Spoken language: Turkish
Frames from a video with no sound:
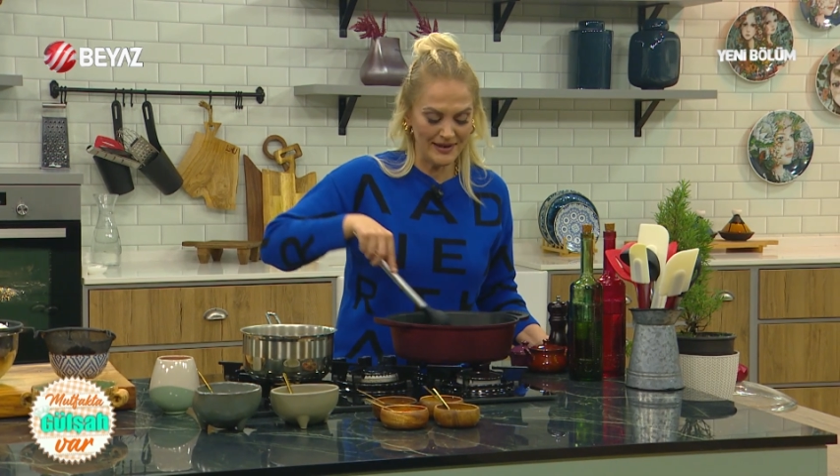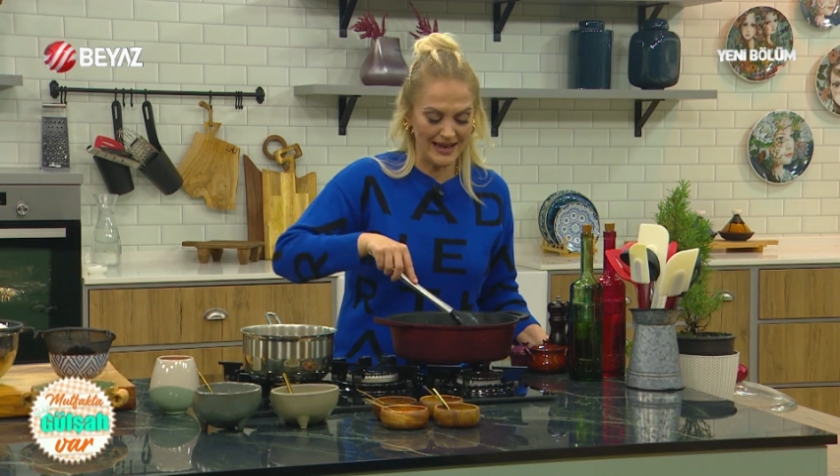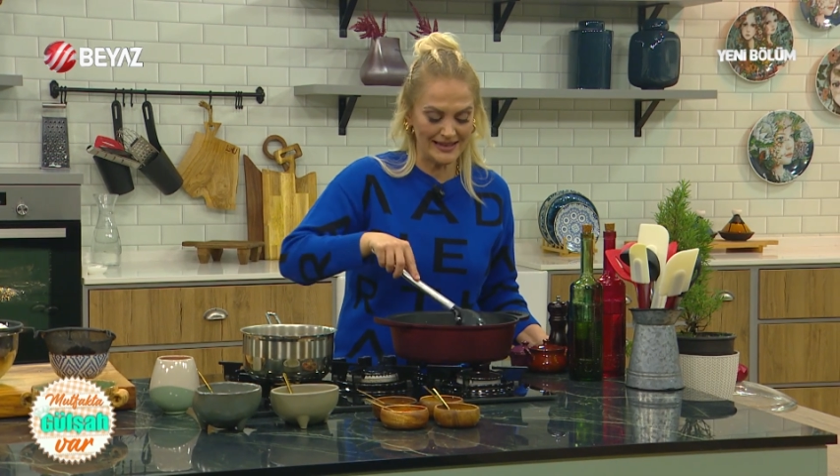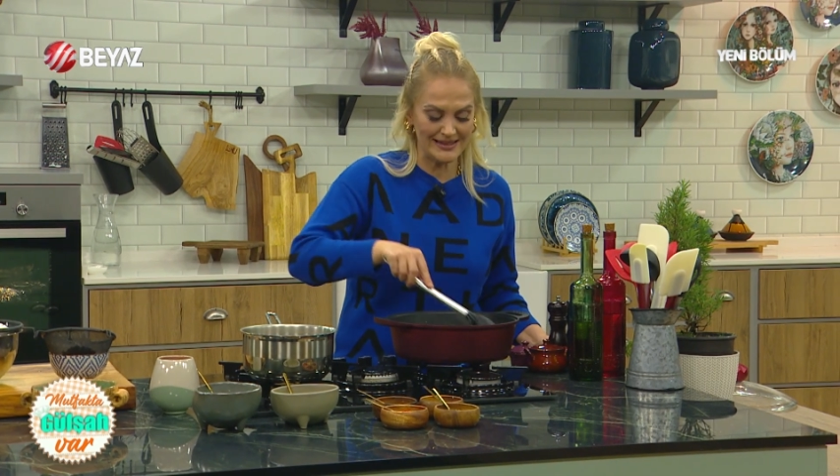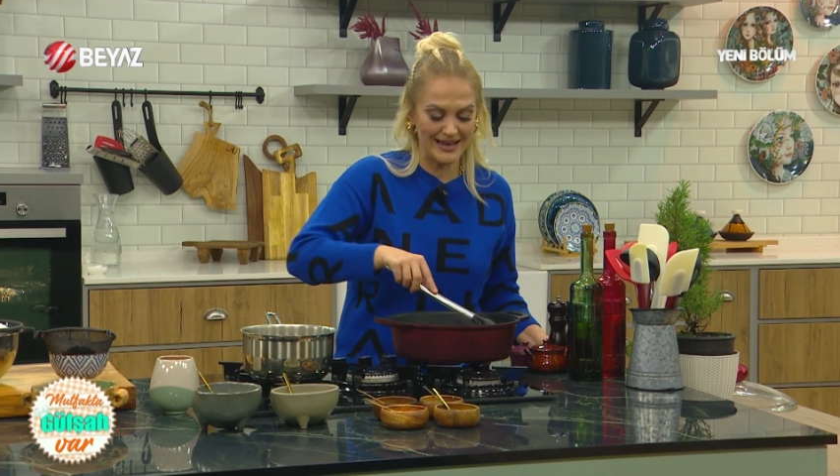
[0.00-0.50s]

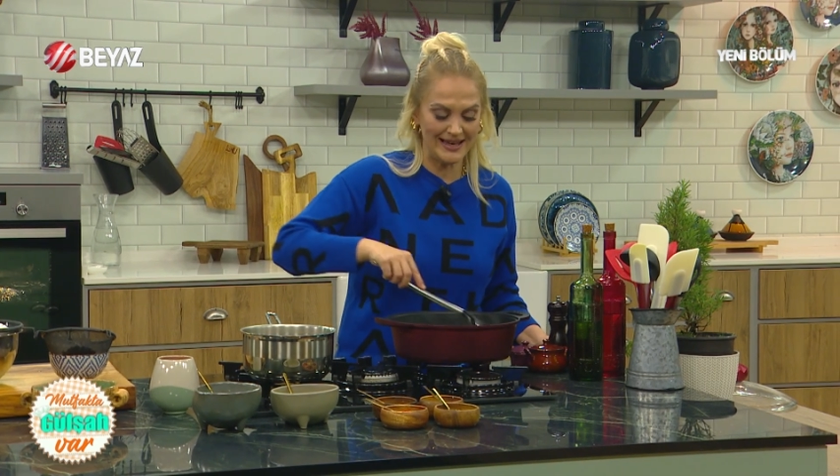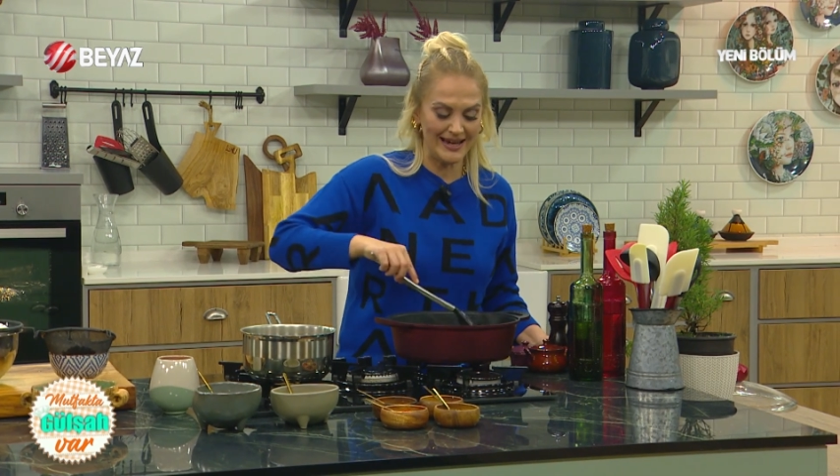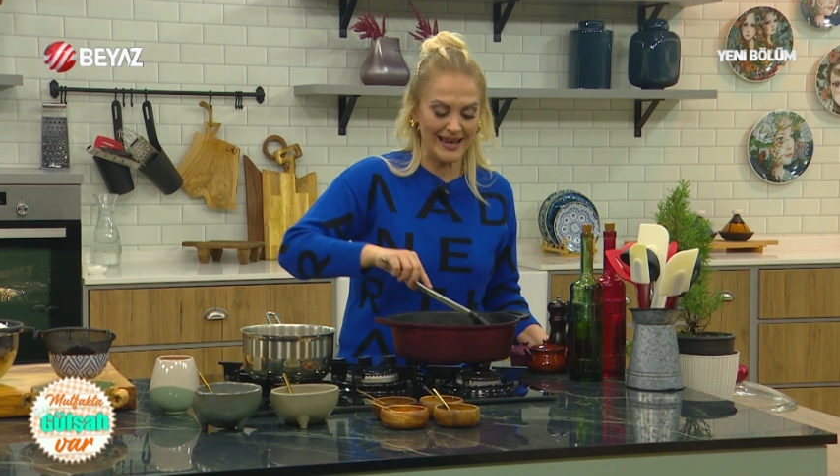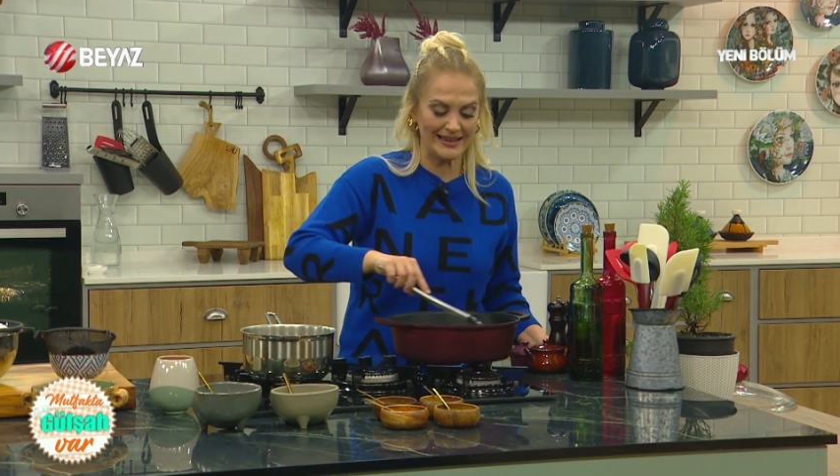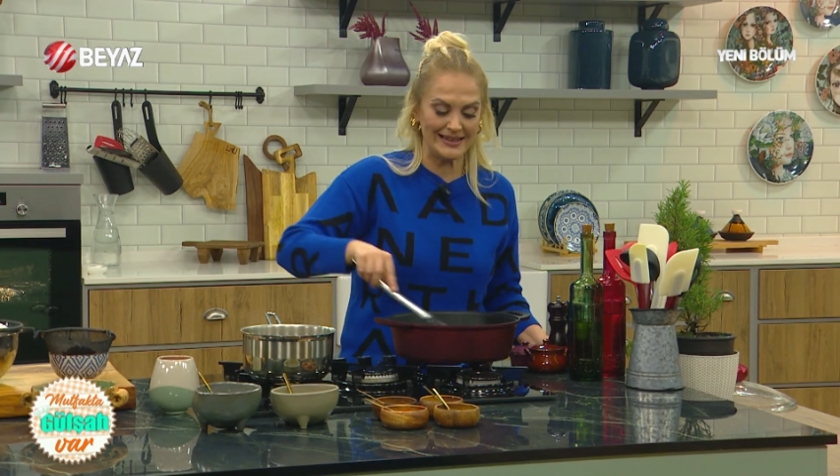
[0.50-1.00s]
biraz daha
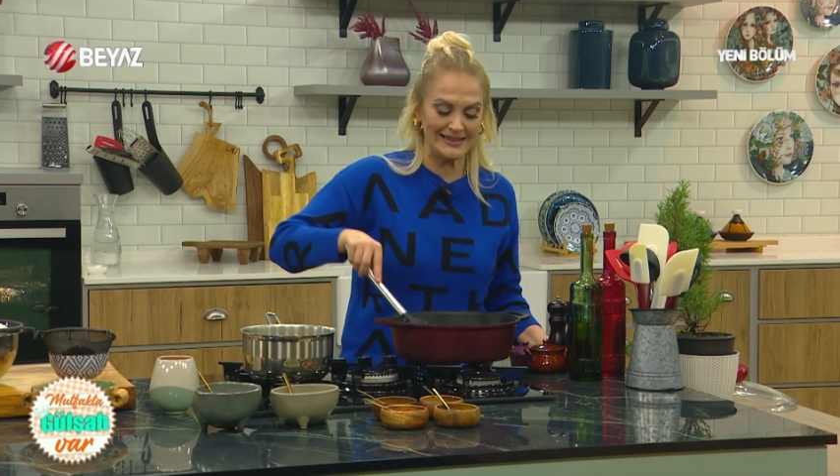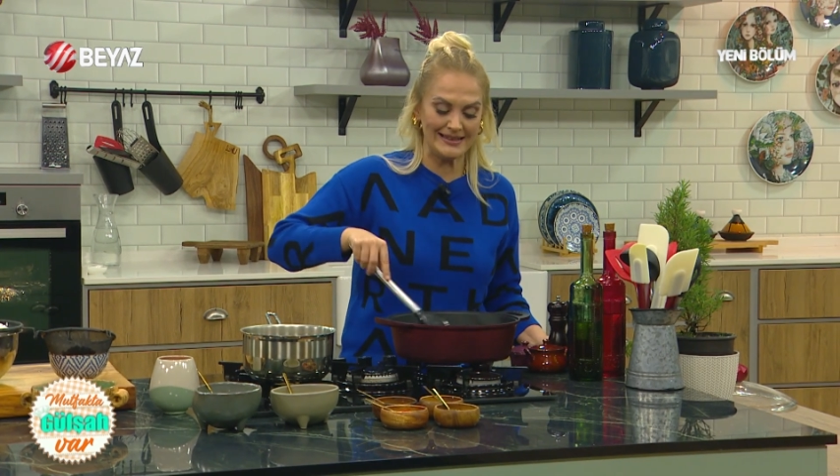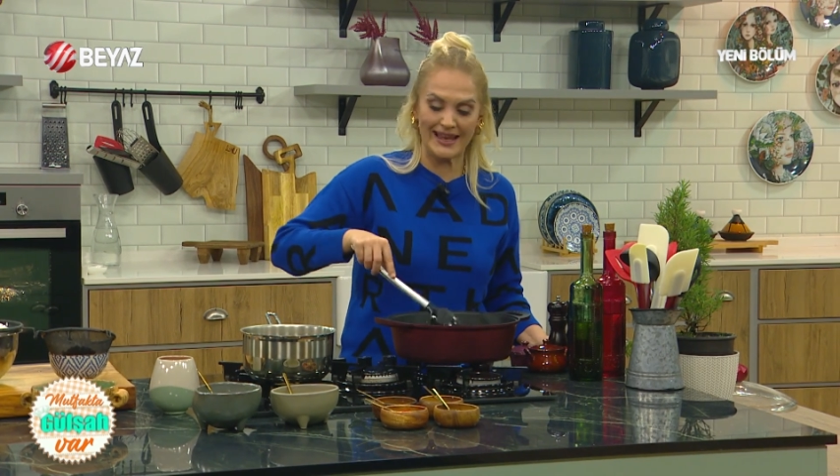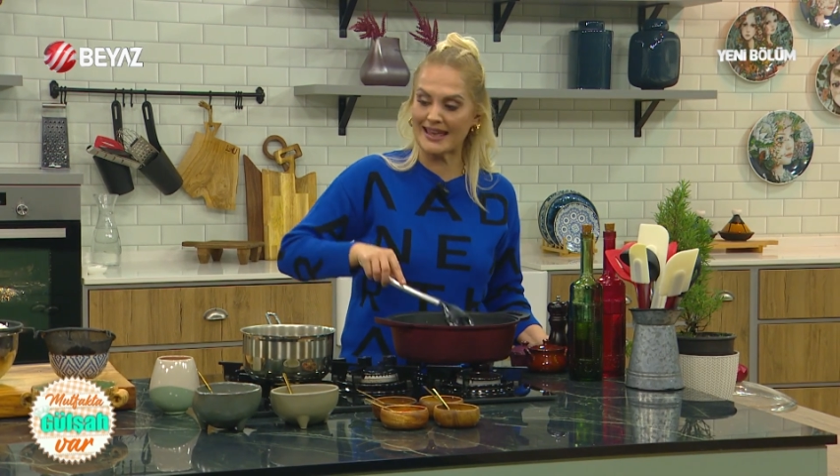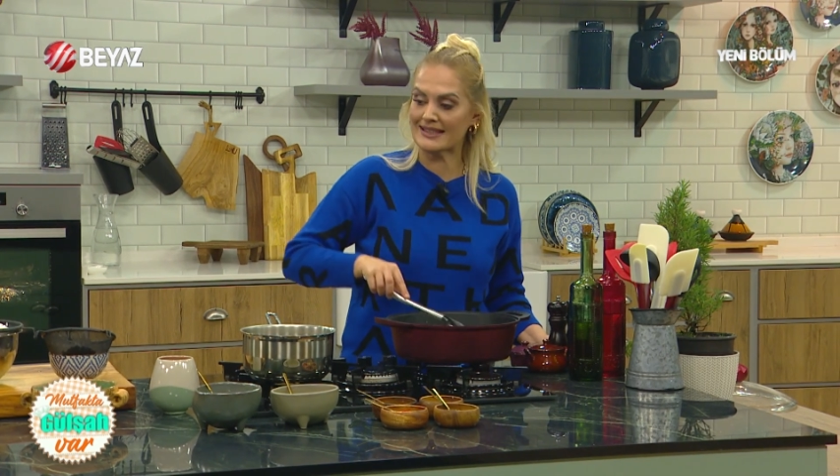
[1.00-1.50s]

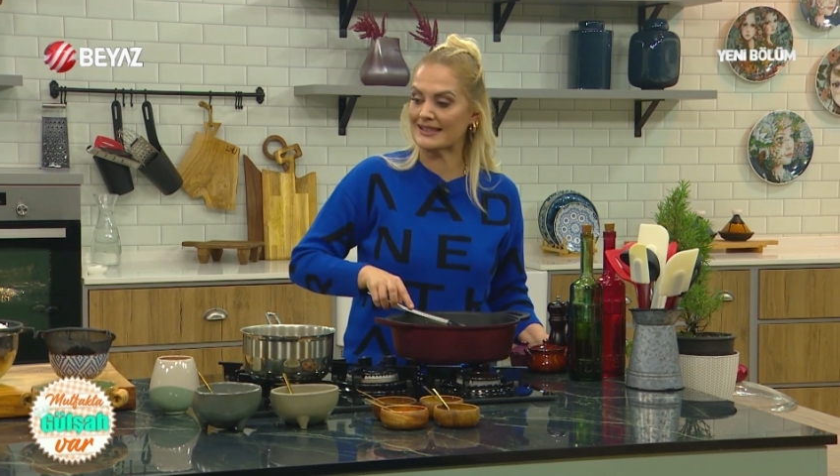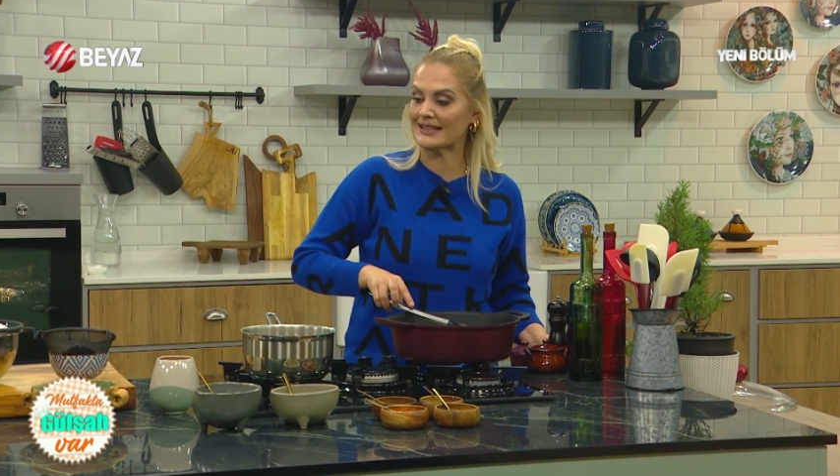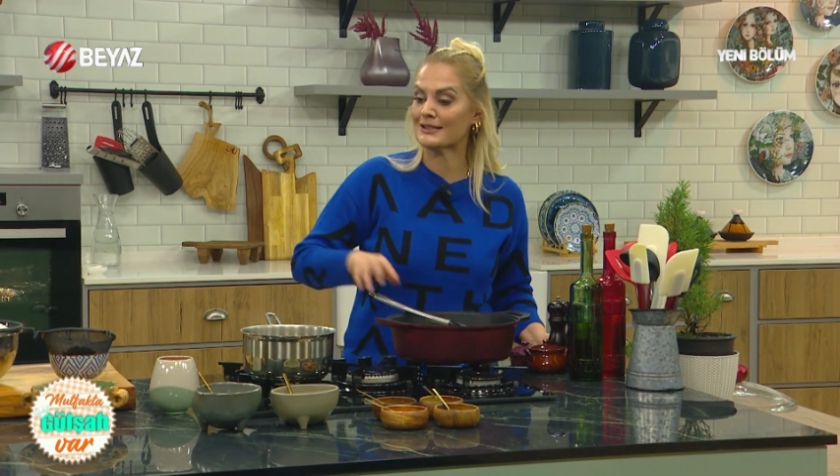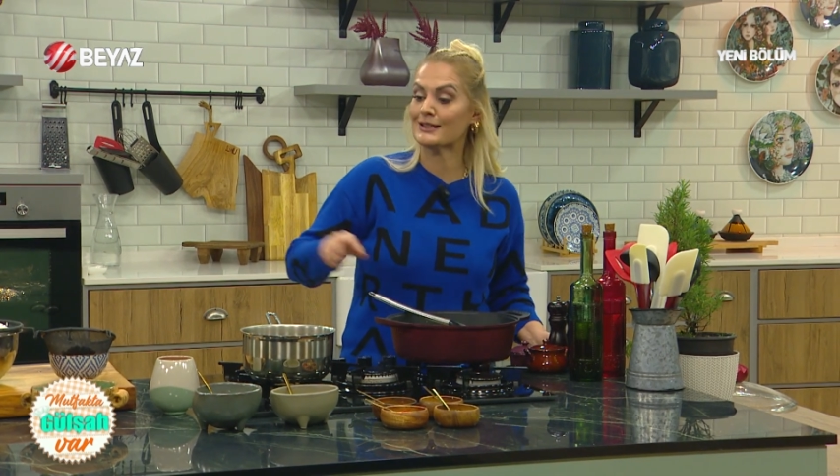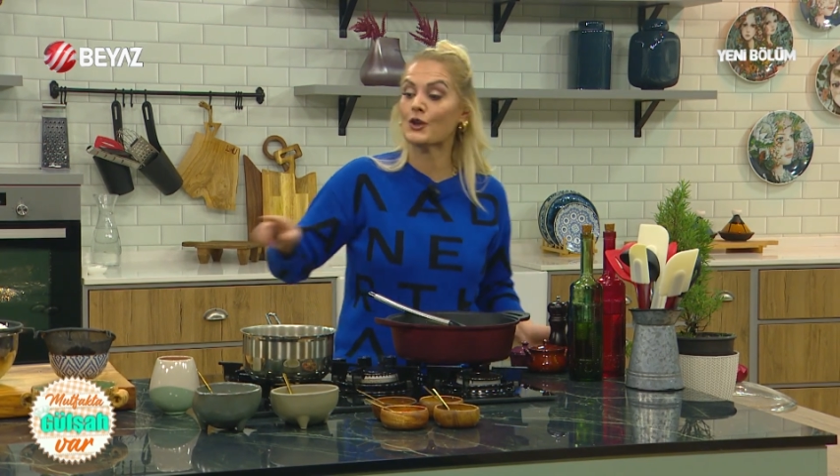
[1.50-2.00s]
renkleri değişsin